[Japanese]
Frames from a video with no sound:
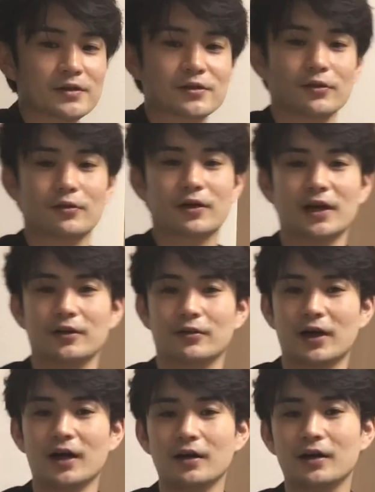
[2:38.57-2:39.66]
そのカード
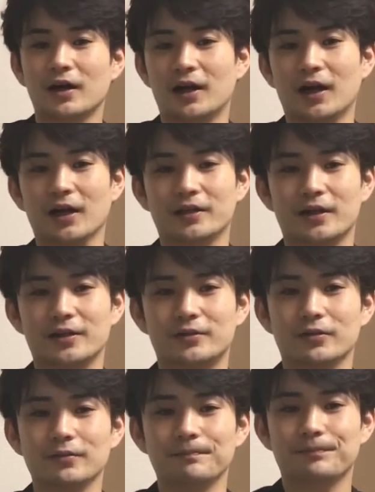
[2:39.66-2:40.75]
が当たり
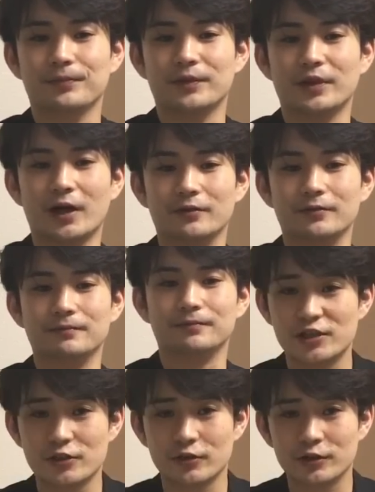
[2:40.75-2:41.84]
となる
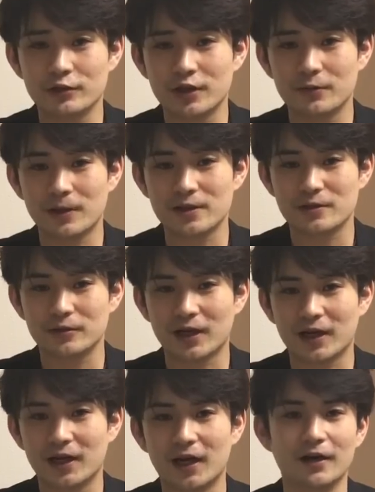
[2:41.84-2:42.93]
非常にウケるマジックだ
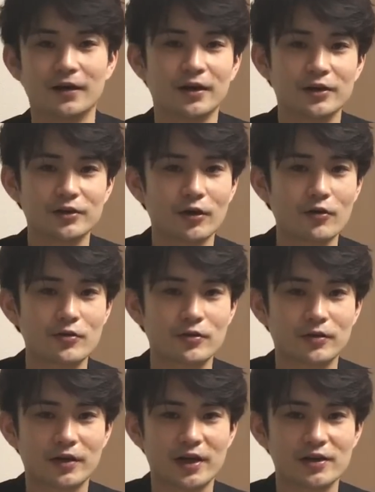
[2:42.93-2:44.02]
からよく
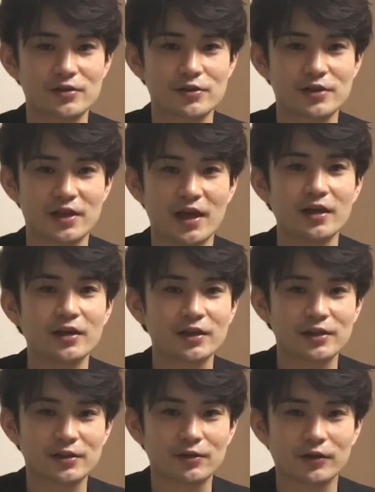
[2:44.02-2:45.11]
練習して
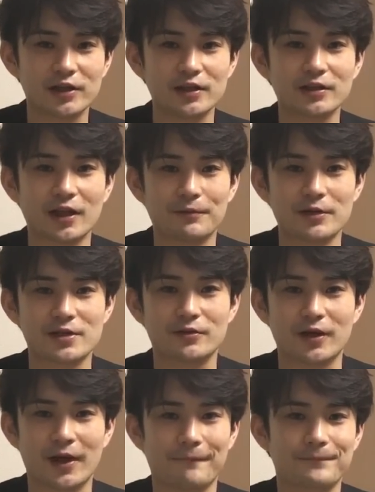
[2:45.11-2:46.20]
人に試してく
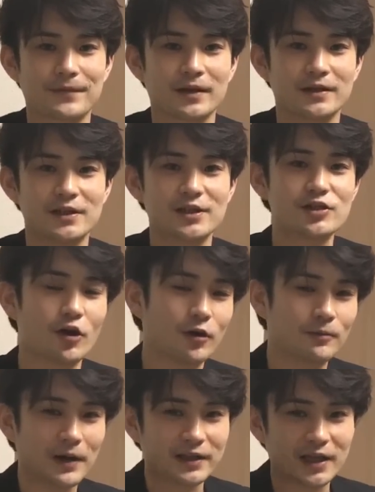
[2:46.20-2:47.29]
れ以上
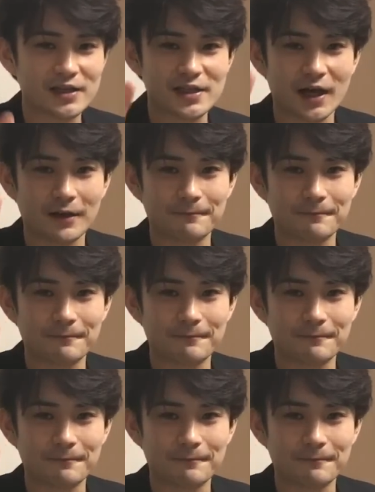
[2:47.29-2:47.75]
また明日バ